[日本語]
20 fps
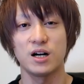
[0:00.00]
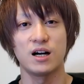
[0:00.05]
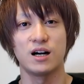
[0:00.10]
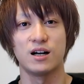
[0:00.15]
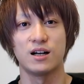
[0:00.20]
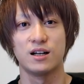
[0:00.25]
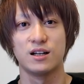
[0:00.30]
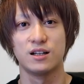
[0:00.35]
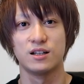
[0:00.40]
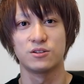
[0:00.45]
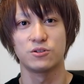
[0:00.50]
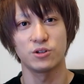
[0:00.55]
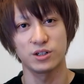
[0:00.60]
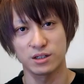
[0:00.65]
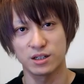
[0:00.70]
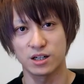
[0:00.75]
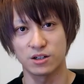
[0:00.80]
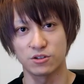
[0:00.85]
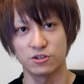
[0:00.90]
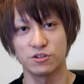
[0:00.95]
まあ、と
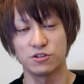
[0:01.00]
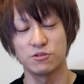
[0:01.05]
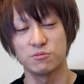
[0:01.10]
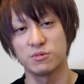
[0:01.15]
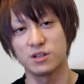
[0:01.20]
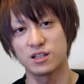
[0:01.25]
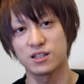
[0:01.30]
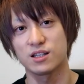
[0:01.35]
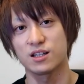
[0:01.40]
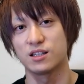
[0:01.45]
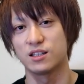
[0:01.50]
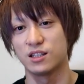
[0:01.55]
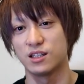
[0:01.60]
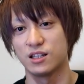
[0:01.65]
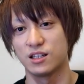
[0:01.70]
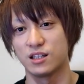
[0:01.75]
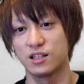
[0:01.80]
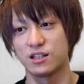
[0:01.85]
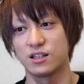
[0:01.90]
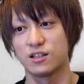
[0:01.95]
にかく皆さん
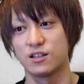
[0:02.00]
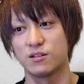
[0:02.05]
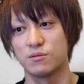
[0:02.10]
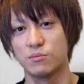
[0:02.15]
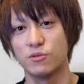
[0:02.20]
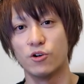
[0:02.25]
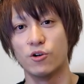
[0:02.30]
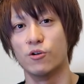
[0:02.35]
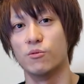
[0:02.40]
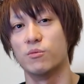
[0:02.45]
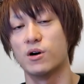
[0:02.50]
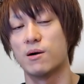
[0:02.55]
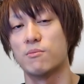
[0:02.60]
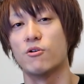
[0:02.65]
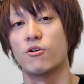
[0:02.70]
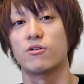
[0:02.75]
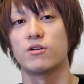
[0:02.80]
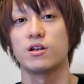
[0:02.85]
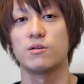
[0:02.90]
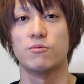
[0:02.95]
にも、まあ
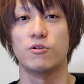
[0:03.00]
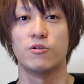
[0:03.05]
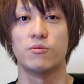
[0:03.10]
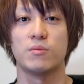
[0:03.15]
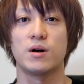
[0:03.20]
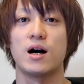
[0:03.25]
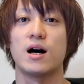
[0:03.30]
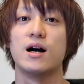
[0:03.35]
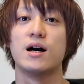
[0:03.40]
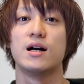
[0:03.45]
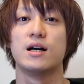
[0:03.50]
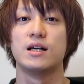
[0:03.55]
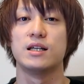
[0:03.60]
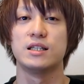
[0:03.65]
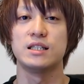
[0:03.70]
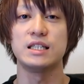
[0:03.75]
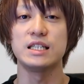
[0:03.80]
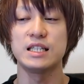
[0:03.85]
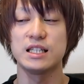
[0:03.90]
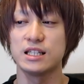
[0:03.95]
僕にも、まあ、
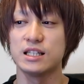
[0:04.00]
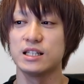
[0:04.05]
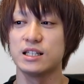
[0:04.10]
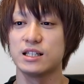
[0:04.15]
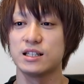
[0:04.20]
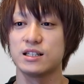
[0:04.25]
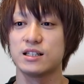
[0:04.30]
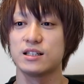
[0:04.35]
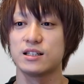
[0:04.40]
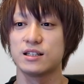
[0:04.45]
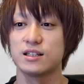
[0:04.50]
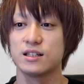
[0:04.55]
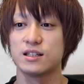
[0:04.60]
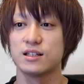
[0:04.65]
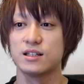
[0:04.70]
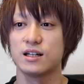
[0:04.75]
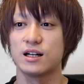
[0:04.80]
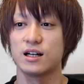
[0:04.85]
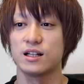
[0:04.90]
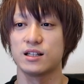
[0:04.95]
いい
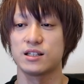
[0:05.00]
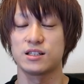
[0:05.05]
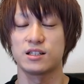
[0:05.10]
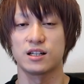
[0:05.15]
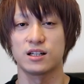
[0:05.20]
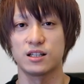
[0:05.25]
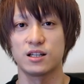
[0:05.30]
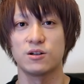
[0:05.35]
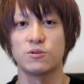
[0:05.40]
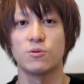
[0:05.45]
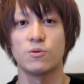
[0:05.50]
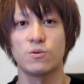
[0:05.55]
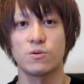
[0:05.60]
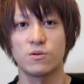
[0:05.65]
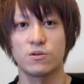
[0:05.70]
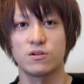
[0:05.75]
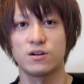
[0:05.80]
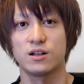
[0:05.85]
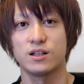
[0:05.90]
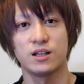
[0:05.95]
話がね、報
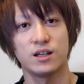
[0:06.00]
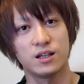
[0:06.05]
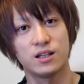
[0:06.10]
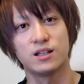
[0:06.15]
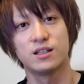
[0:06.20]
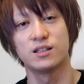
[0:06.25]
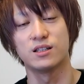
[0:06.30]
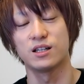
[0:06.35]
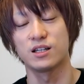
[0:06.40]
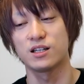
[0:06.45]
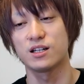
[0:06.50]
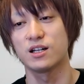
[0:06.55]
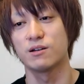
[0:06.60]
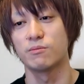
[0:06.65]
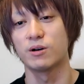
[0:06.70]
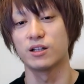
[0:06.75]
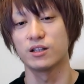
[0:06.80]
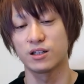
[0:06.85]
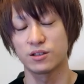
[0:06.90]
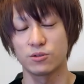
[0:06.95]
告がね、でき
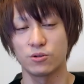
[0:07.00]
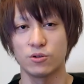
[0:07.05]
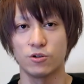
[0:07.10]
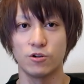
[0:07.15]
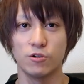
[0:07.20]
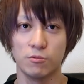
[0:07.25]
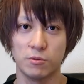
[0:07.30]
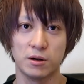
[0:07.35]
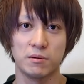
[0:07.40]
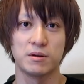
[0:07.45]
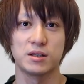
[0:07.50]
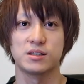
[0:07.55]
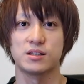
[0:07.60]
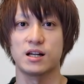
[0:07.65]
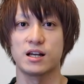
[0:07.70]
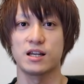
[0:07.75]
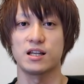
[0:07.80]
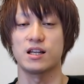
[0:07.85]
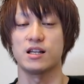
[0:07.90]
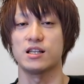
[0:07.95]
ればなと思いま
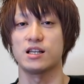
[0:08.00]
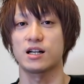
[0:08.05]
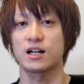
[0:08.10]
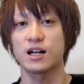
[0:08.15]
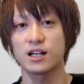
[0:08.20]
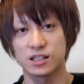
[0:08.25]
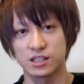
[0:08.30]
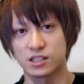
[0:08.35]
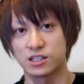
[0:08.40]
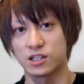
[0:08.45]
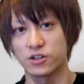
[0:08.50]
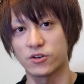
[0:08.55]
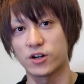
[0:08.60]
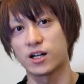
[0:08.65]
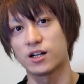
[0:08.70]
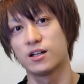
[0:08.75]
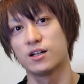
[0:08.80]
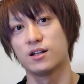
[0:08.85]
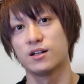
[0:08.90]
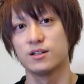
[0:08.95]
す。来年に関して
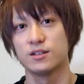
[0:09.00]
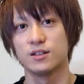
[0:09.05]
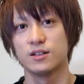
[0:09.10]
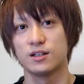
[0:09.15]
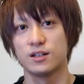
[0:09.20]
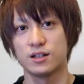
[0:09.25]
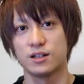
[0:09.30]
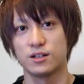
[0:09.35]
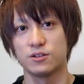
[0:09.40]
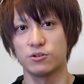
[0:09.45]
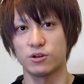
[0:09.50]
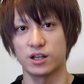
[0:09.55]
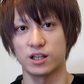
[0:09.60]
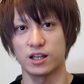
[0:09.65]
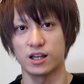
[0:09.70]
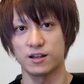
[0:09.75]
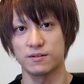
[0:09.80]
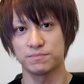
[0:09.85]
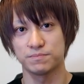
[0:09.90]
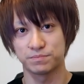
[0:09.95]
は。というわ
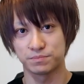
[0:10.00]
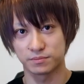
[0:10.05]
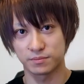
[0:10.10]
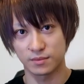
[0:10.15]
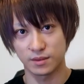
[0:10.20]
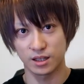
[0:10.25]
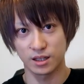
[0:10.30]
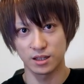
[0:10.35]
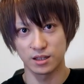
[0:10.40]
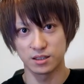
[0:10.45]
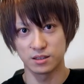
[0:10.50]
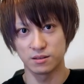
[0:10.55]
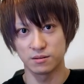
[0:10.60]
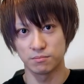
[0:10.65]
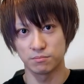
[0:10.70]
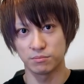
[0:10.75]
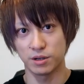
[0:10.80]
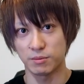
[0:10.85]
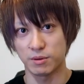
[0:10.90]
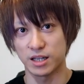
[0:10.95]
けで、
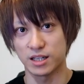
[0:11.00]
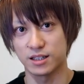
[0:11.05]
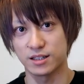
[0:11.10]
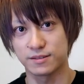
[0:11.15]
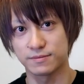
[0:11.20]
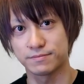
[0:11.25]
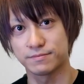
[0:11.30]
バイバイ。